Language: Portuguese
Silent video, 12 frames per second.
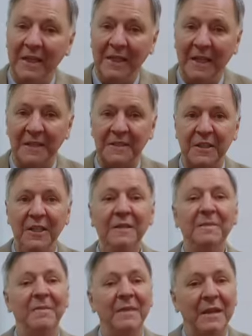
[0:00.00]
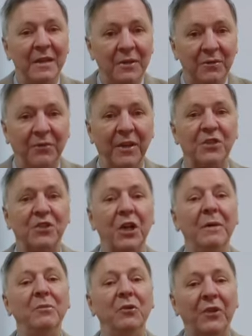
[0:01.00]
e assim
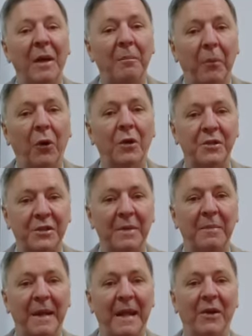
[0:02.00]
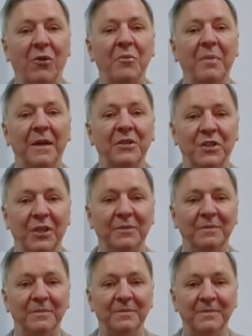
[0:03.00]
fechamos a porta para a compaixão?